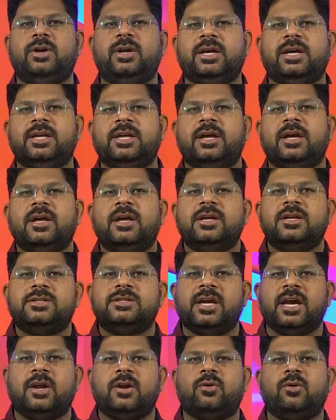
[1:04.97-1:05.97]
గుటికి
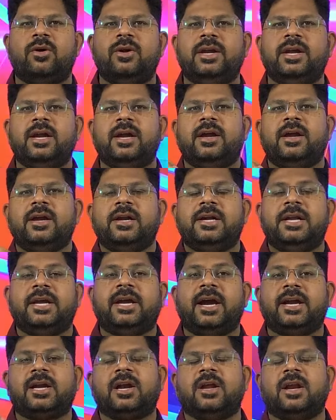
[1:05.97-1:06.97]
చేరుకొని
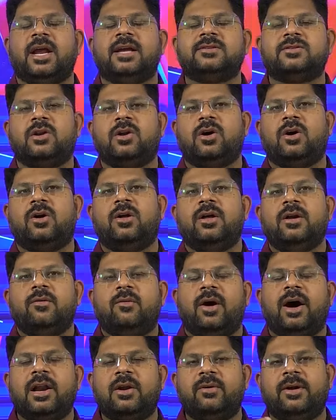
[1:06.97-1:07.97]
టికెట్ల వేసలో
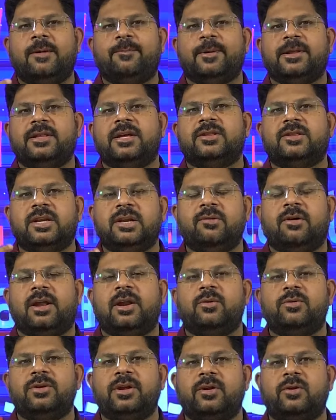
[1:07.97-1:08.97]
వాళ్ళు కూడా పెద్ద ఎత్తున
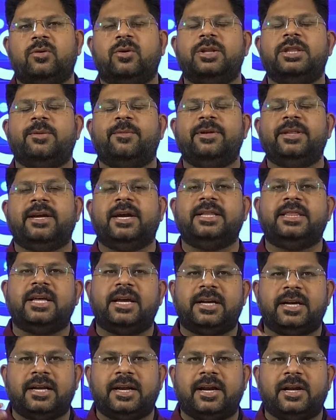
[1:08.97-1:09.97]
ఇవాళ ఉన్నారు కొంతమందికి అయితే
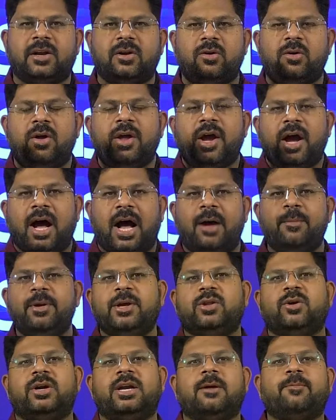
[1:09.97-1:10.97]
టికెట్లు
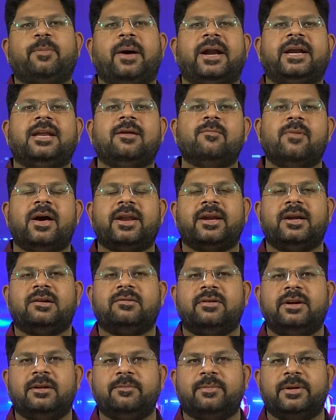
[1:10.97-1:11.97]
హామీతోటే పార్టీ
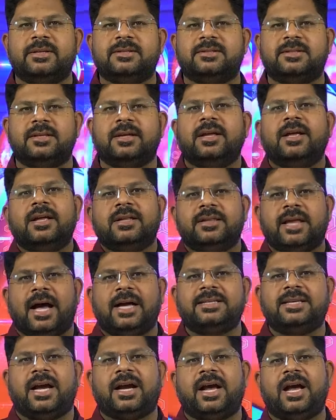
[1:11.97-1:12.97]
మారినటువంటి పరిస్థితి
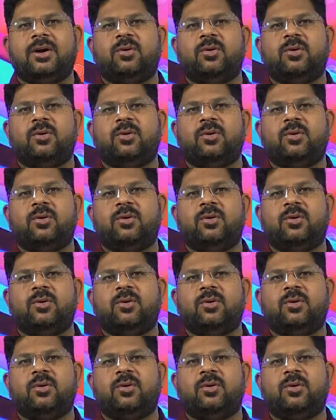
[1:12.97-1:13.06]
తాజాగా